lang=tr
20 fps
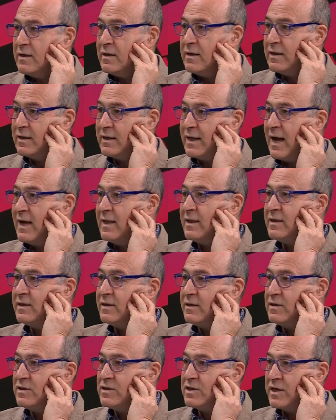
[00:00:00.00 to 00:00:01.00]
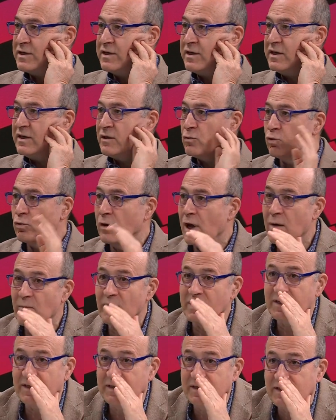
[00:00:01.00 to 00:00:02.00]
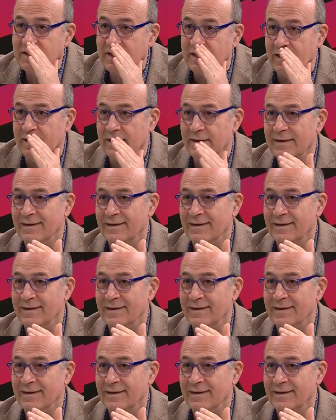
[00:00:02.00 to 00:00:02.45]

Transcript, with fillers: E, geldi Canini kulağıma dedi ki